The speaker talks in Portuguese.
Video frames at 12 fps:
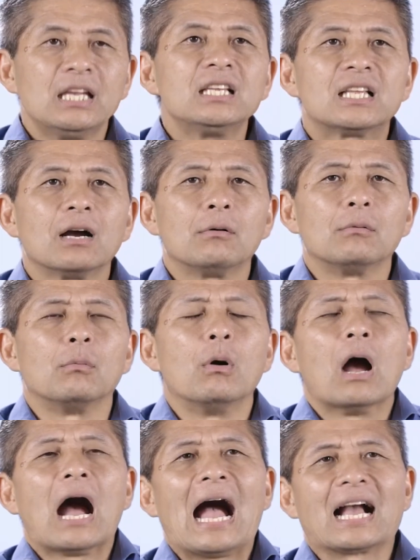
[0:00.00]
Então,
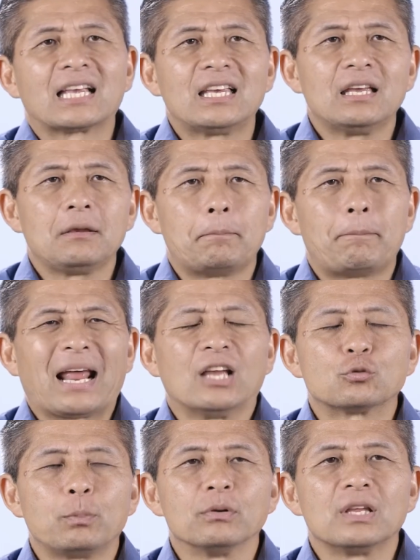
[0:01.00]
aqui, para
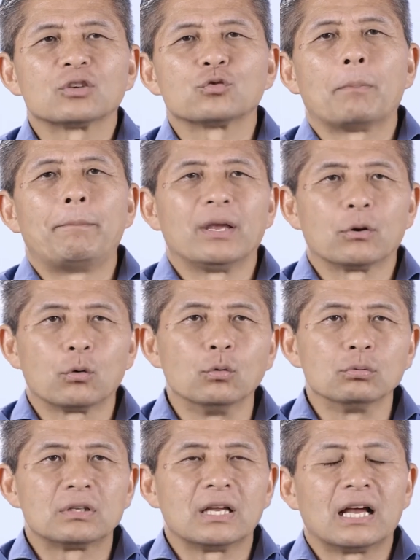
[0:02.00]
responder a sua
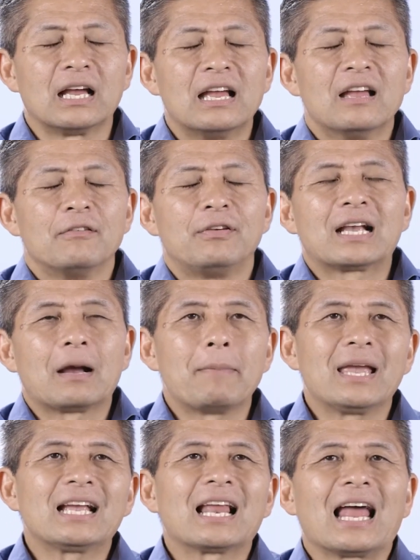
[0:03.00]
pergunta, fica
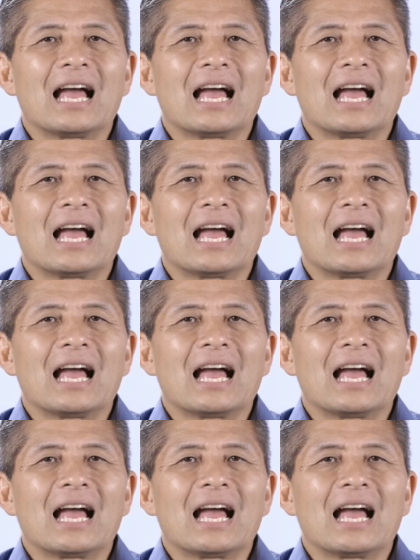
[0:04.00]
bem